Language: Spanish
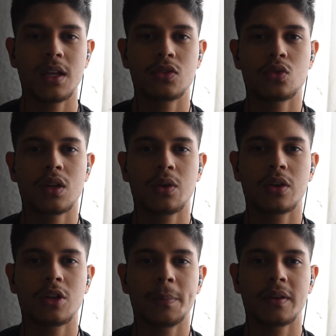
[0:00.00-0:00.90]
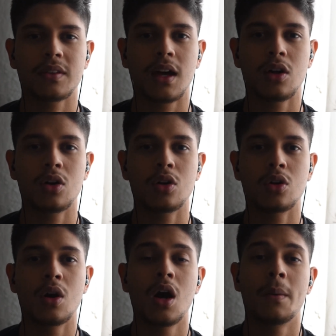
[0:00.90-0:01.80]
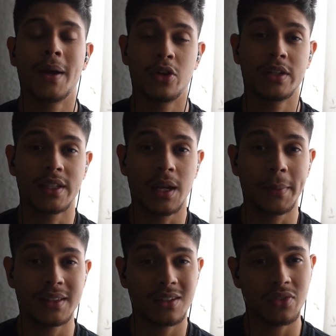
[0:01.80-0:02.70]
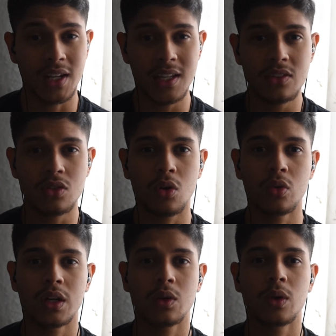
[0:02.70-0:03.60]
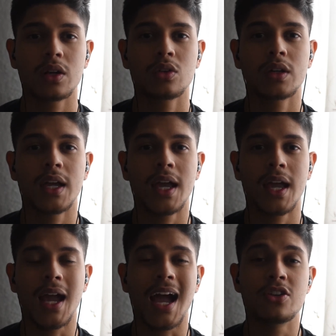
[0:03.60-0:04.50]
Es un recuerdo del pasado mayoritariamente feliz o un recuerdo que